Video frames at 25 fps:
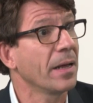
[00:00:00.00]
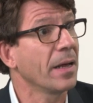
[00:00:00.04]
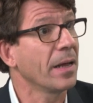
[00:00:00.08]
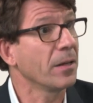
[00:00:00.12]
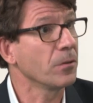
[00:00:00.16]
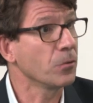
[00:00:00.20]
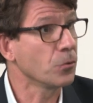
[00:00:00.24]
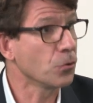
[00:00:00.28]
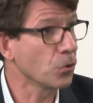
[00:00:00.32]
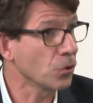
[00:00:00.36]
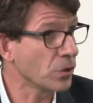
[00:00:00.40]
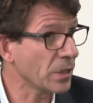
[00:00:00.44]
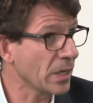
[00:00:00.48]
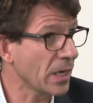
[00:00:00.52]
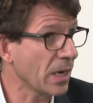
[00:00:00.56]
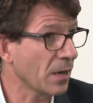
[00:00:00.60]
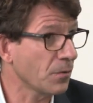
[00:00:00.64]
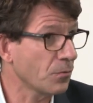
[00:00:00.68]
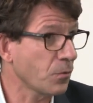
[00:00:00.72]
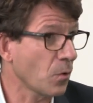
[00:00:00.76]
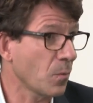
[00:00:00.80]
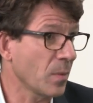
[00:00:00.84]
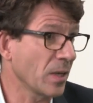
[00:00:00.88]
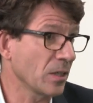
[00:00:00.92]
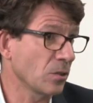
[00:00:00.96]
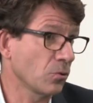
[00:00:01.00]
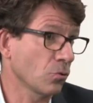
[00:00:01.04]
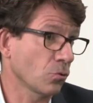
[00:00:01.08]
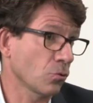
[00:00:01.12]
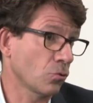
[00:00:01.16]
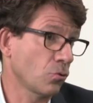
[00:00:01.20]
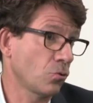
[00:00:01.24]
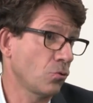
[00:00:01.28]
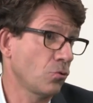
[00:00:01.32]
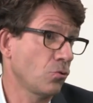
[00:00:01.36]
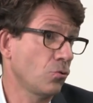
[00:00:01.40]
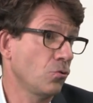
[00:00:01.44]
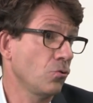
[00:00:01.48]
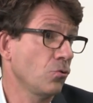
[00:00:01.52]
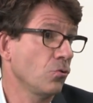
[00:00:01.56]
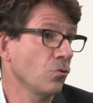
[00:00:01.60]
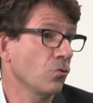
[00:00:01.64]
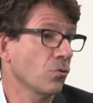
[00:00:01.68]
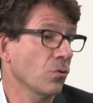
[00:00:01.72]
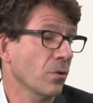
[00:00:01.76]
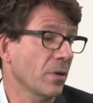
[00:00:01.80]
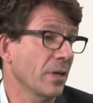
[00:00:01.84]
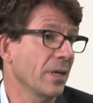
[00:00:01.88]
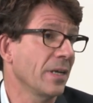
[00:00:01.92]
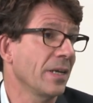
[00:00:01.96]
donner l'information
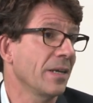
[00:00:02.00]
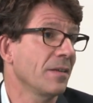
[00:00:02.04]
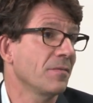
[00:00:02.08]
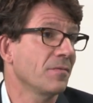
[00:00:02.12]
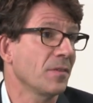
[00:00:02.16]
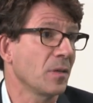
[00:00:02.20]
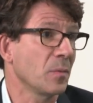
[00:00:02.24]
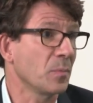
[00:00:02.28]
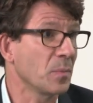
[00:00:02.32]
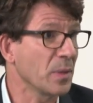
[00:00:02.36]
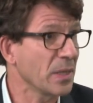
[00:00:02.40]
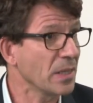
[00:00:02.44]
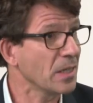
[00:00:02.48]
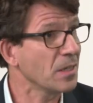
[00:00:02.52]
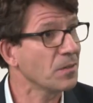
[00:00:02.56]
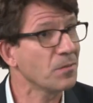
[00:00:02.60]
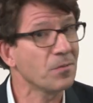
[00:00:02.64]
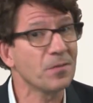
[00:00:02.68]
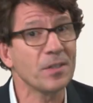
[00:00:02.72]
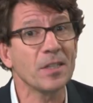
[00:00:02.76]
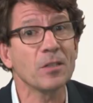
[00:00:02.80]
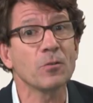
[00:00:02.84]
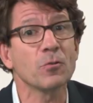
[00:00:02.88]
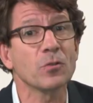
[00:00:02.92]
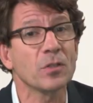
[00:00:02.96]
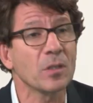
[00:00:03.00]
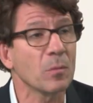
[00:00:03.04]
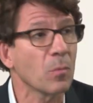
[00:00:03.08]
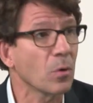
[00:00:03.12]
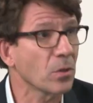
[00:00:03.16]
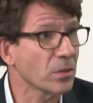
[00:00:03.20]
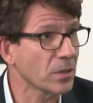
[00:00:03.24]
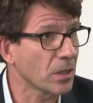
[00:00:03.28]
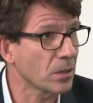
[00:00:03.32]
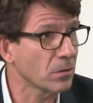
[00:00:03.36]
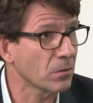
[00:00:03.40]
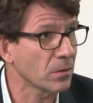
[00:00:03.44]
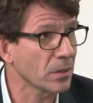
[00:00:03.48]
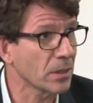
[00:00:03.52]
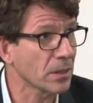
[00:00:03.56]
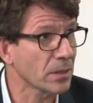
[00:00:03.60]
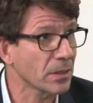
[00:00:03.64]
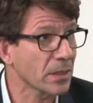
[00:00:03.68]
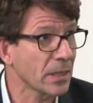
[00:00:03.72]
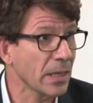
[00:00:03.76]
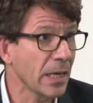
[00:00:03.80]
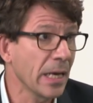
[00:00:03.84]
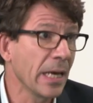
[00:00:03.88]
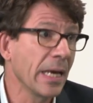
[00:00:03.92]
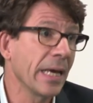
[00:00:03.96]
sur l'effet bénéfique de ces brosses à dents
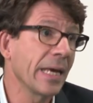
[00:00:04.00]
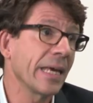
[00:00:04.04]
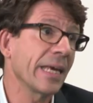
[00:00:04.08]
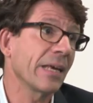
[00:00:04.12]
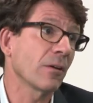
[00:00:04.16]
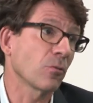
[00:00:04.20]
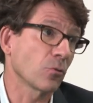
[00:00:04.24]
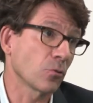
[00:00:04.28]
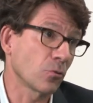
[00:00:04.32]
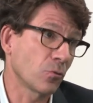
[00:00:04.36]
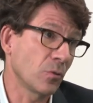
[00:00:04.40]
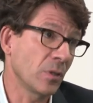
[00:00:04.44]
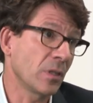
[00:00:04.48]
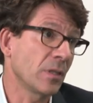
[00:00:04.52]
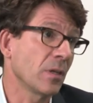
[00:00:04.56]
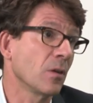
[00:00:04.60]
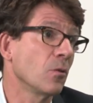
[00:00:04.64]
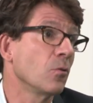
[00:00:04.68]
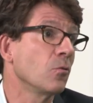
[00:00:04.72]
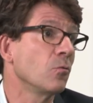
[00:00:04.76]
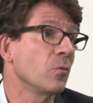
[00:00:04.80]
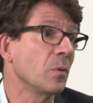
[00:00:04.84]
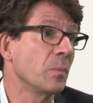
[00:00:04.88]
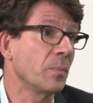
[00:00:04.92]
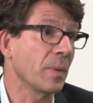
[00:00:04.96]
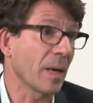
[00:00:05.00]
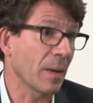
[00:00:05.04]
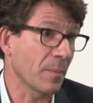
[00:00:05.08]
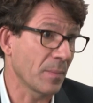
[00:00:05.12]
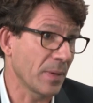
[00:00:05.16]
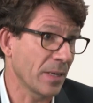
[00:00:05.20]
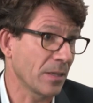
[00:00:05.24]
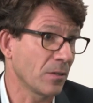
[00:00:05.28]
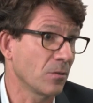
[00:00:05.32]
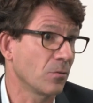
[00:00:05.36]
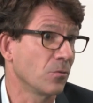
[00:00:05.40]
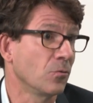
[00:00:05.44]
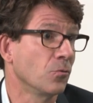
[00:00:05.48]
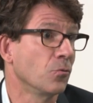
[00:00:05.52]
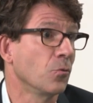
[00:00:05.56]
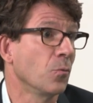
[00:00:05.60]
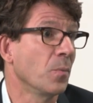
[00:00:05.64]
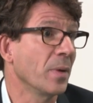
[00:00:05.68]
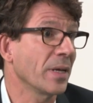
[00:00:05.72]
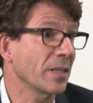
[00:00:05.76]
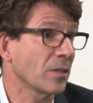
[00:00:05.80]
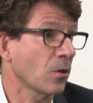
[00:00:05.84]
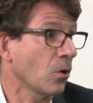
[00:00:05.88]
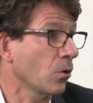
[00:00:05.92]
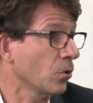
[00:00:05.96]
électriques et ensuite lui permettre de
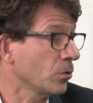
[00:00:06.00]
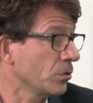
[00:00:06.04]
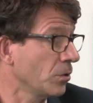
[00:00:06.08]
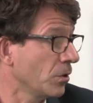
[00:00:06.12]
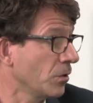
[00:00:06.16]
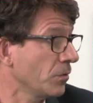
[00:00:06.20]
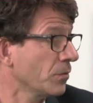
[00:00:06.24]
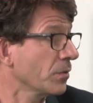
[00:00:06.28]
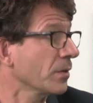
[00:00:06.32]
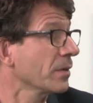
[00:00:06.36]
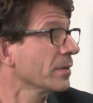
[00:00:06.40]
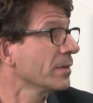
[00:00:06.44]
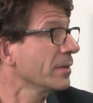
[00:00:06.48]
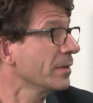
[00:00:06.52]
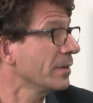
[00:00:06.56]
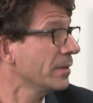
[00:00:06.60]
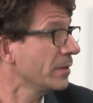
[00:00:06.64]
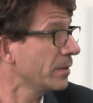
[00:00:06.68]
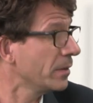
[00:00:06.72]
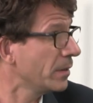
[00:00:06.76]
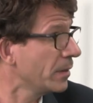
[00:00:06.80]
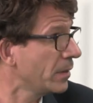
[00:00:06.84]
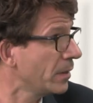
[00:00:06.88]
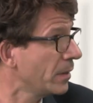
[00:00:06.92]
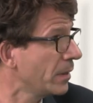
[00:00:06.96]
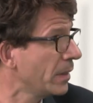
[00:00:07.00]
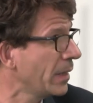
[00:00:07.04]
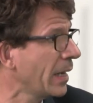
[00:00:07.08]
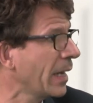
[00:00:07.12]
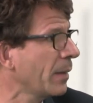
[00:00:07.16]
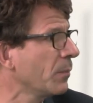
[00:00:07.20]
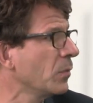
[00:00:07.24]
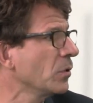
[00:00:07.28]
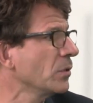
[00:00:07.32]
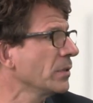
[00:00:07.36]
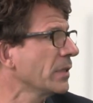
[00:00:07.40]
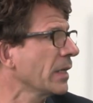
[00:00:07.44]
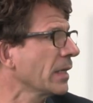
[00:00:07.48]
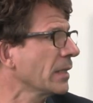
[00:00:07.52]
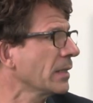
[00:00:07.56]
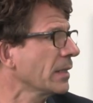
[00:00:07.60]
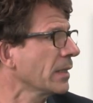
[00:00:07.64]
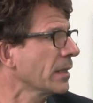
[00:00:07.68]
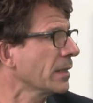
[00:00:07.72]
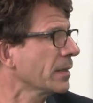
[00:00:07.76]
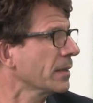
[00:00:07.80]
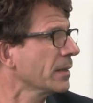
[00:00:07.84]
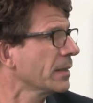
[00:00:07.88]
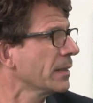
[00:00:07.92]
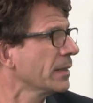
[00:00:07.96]
mettre en œuvre la bonne
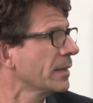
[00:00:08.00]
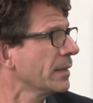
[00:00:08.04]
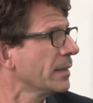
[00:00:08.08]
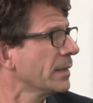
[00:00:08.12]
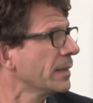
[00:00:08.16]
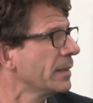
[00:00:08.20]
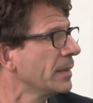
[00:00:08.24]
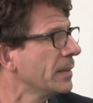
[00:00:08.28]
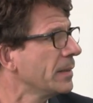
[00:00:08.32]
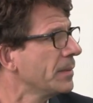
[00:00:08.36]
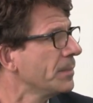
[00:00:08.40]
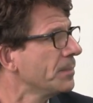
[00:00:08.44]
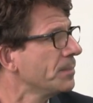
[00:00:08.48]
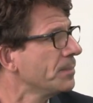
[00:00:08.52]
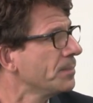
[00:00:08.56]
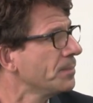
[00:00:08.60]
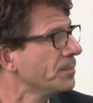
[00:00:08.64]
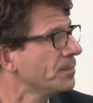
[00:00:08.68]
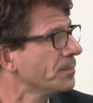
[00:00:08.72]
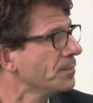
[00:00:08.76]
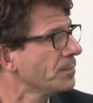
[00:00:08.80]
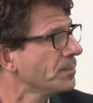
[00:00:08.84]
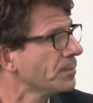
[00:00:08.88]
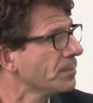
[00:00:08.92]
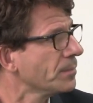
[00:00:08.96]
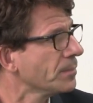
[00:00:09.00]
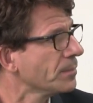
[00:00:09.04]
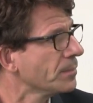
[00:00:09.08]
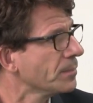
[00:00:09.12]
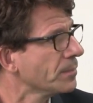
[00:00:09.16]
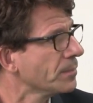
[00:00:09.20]
technique. Deux minutes